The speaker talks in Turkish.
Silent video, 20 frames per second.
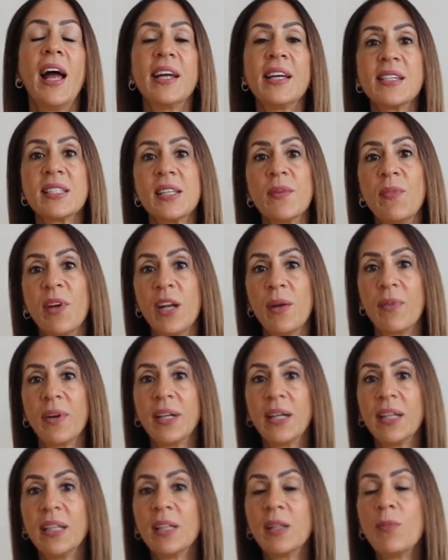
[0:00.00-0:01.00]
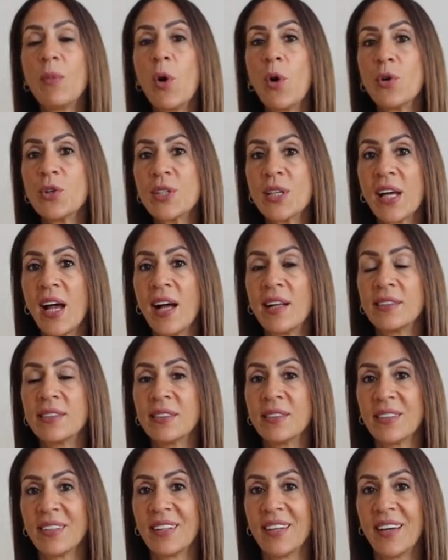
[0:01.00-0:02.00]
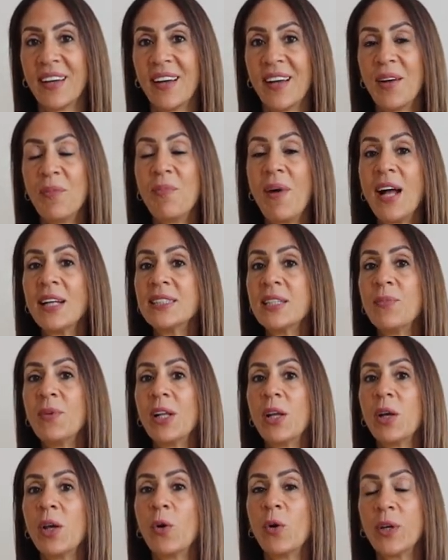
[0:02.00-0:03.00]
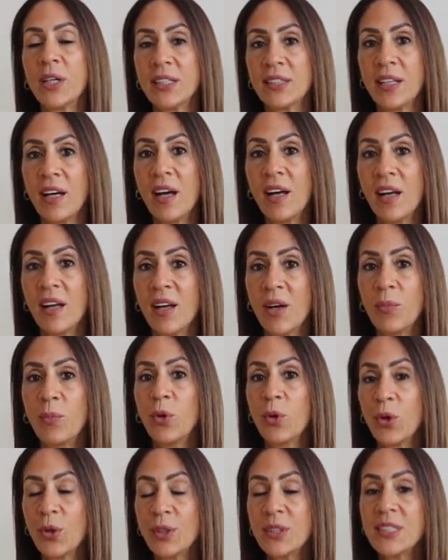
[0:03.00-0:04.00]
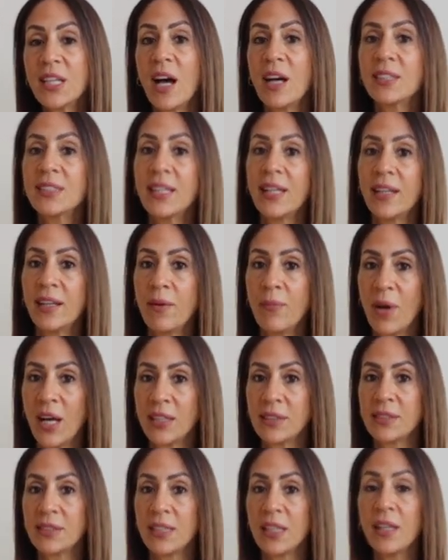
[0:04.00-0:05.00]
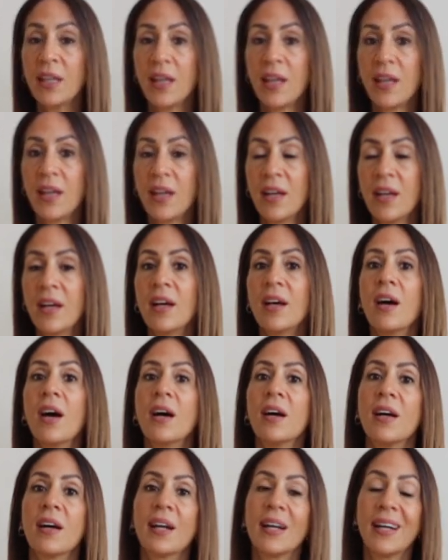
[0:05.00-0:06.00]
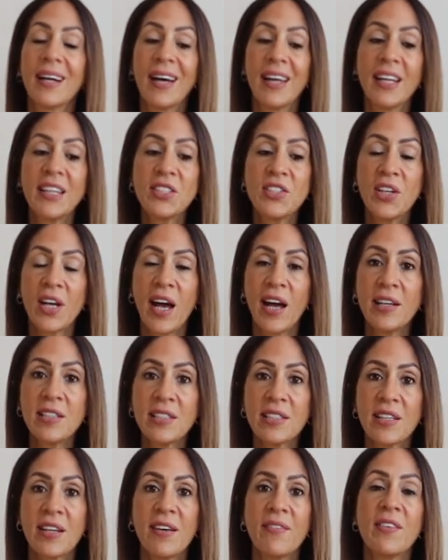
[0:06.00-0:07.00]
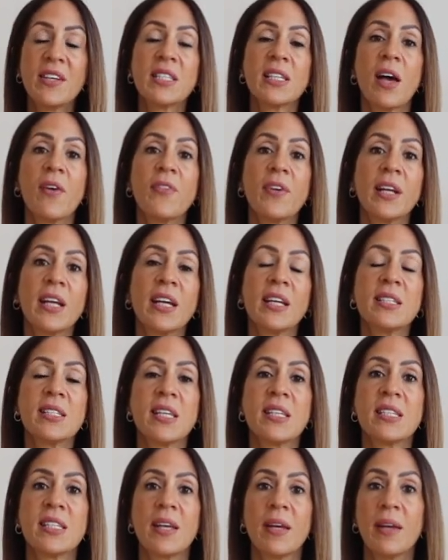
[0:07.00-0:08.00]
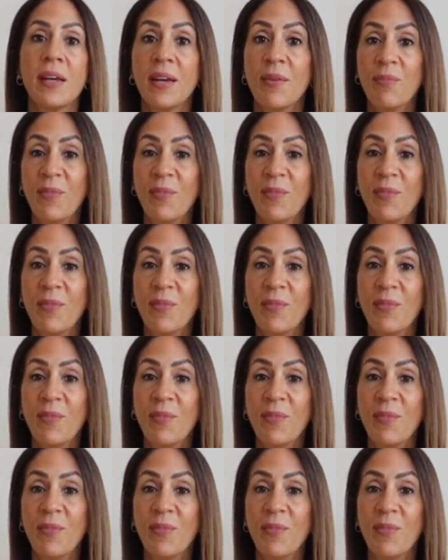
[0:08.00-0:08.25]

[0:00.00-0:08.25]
Herkese merhaba, kanalıma hoş geldin. Meltem ile Yoga'da bugün tahta elementi, karaciğer ve safra kesesi